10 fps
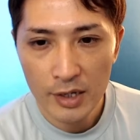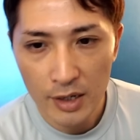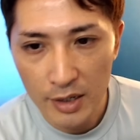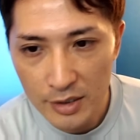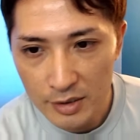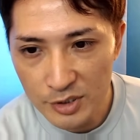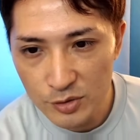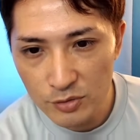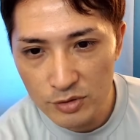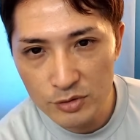はいまあ、
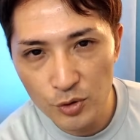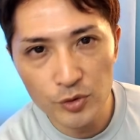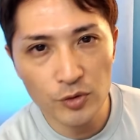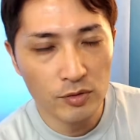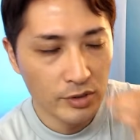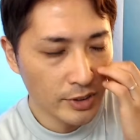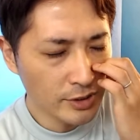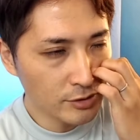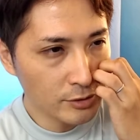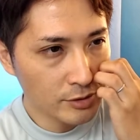そういう状況、い
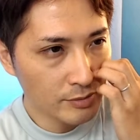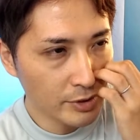つ、